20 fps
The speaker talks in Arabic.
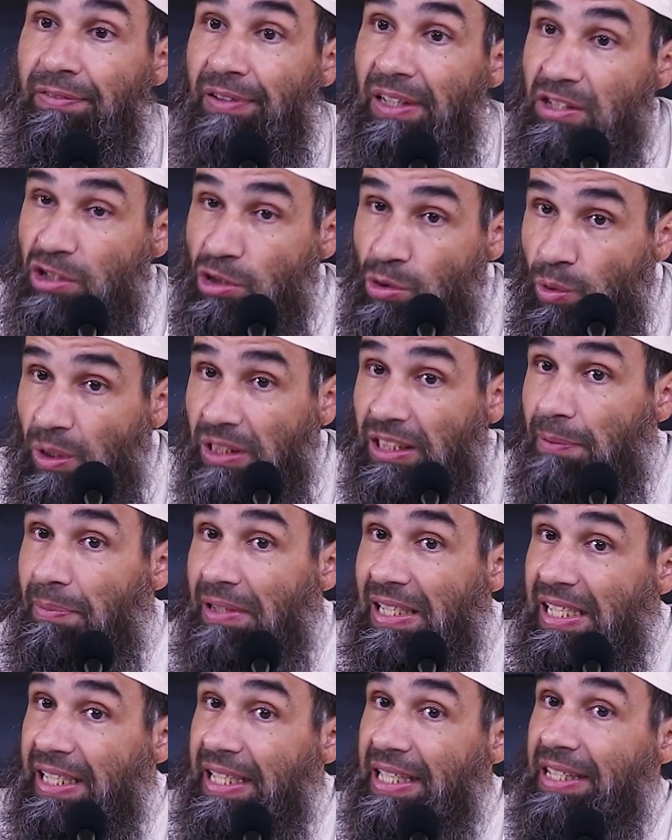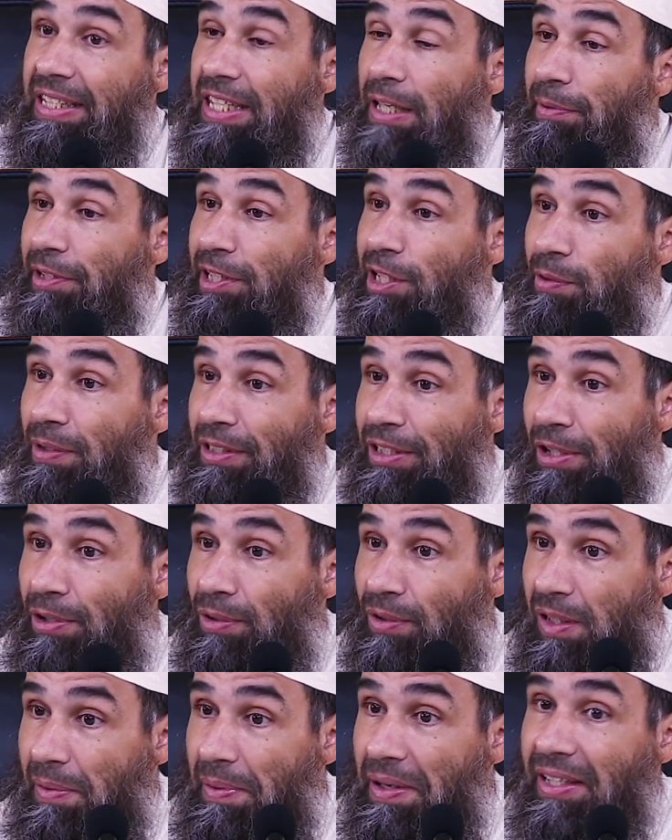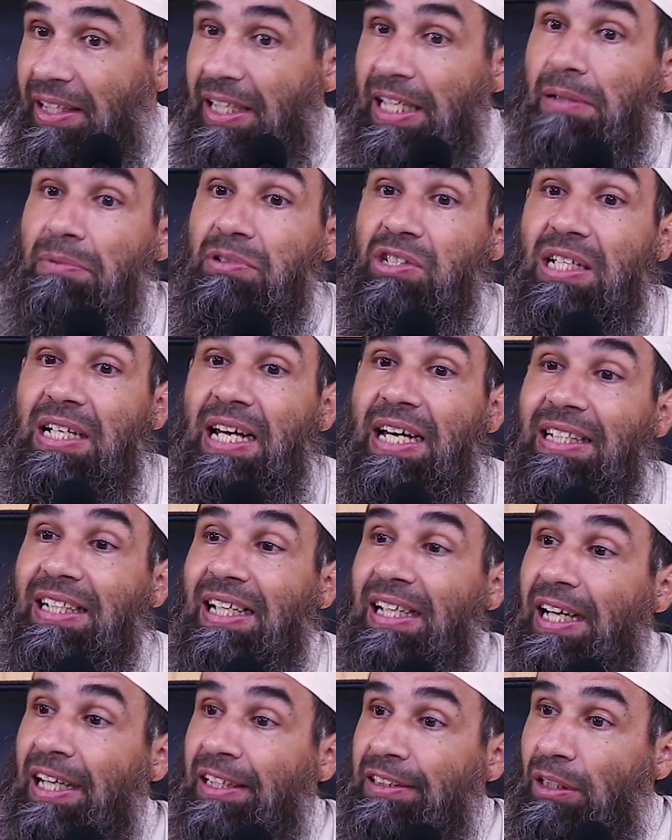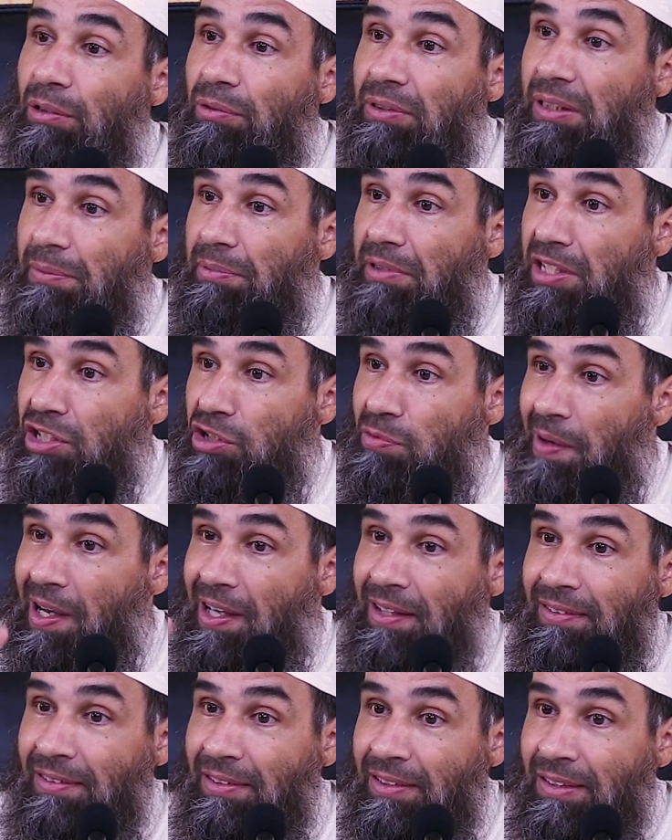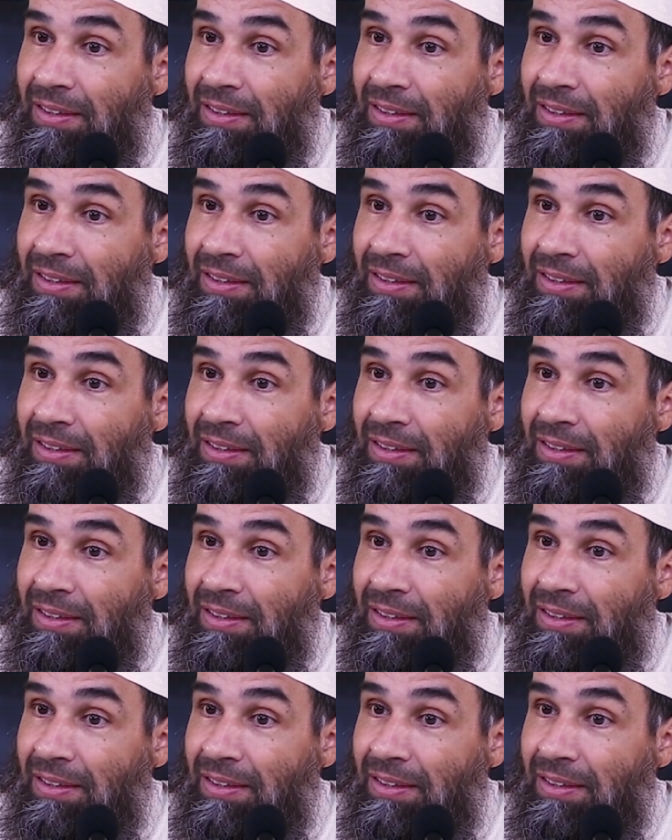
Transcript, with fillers: فتصور دابا اللي كيتبع نوادي العلماء كيمشي لهذيك الاخطاء وتيبدا يجمعها